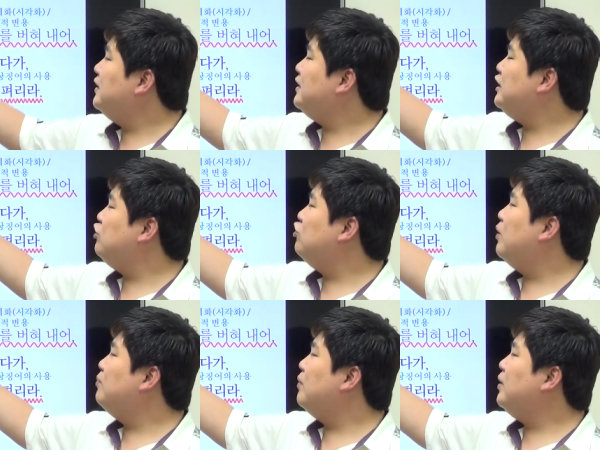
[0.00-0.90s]
그
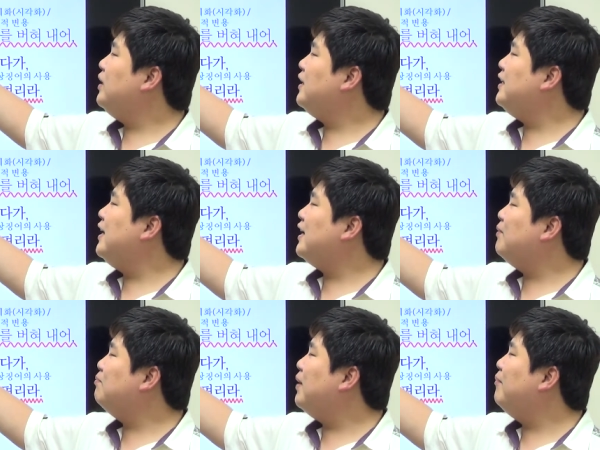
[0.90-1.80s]
지루한 밤이
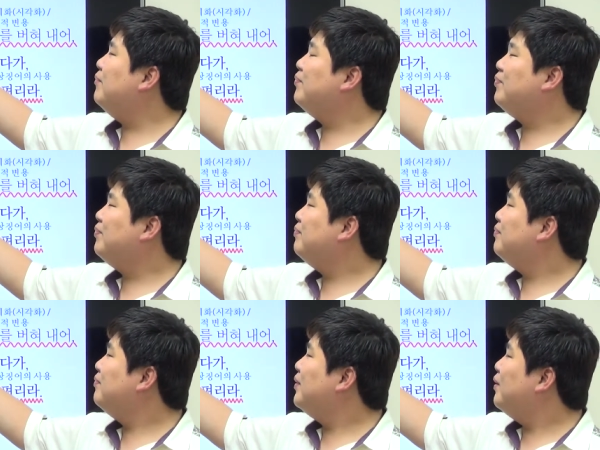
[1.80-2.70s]
기나긴
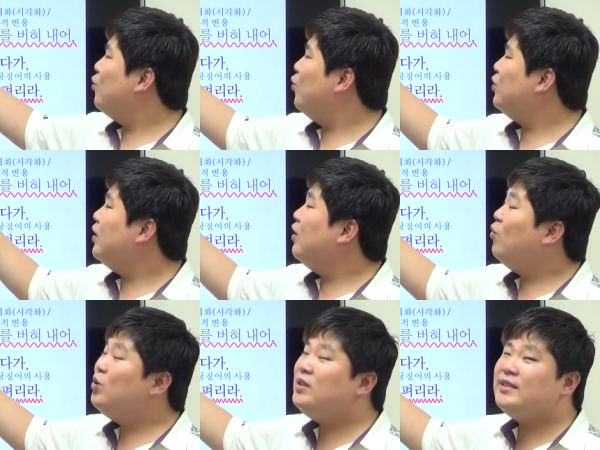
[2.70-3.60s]
밤곧
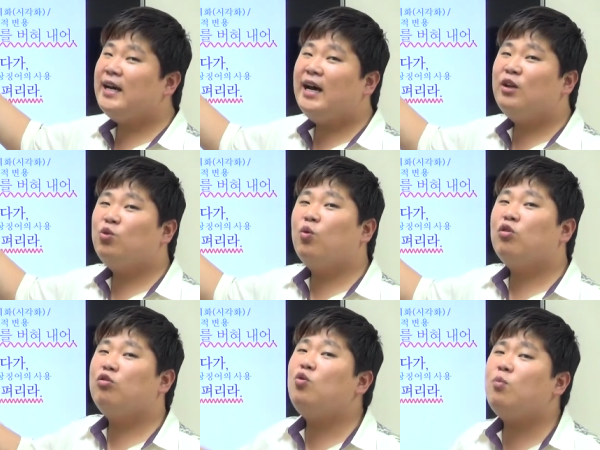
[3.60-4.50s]
혼자
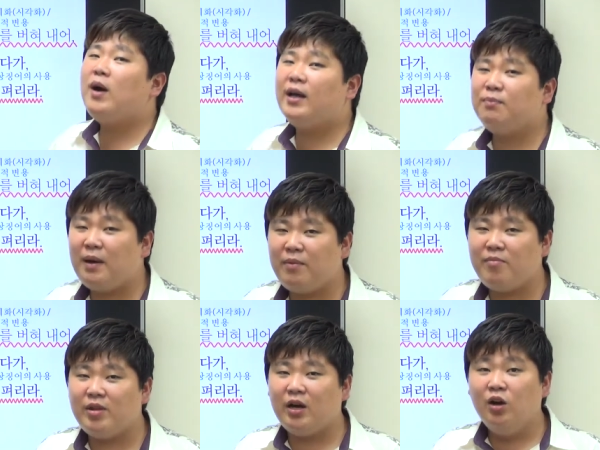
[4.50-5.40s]
독서 공방하는
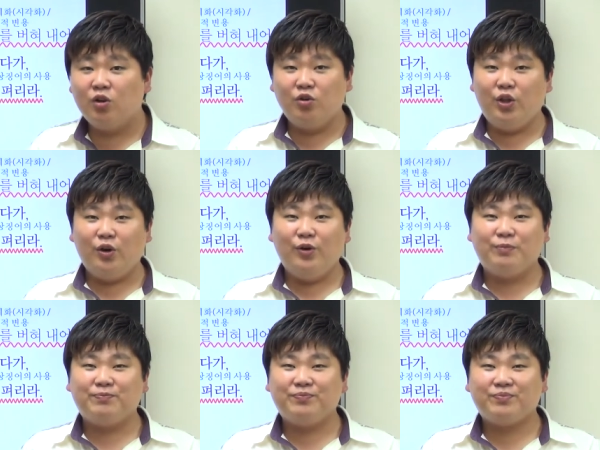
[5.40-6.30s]
밤입니다
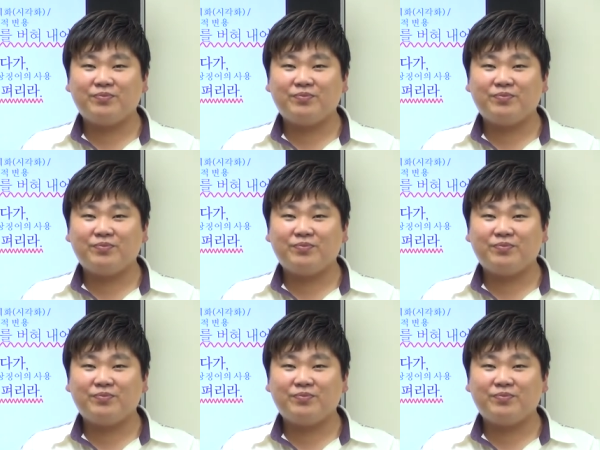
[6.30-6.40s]
근데요